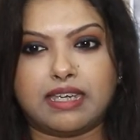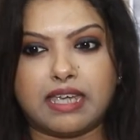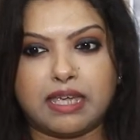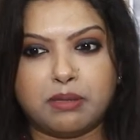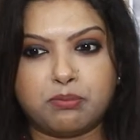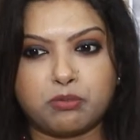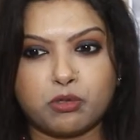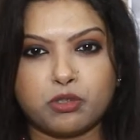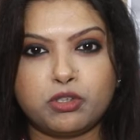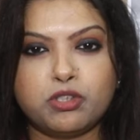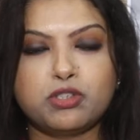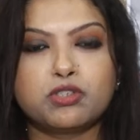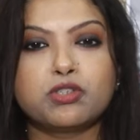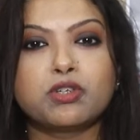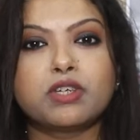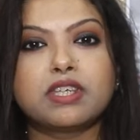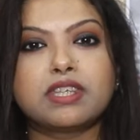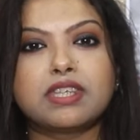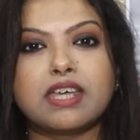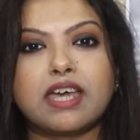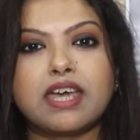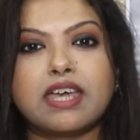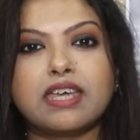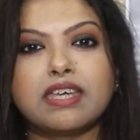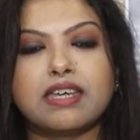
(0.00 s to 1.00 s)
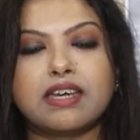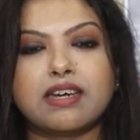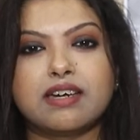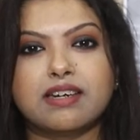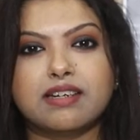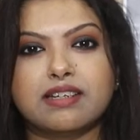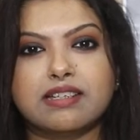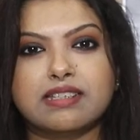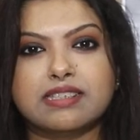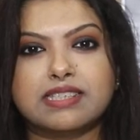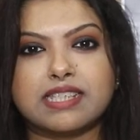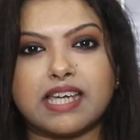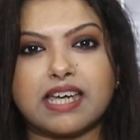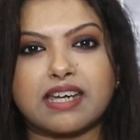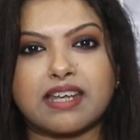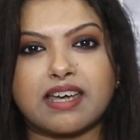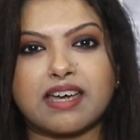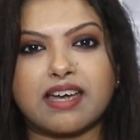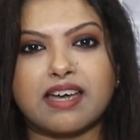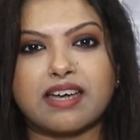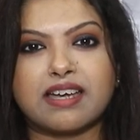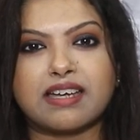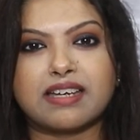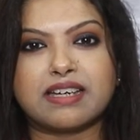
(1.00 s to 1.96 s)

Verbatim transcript: এই প্রতিযোগিতায় যারা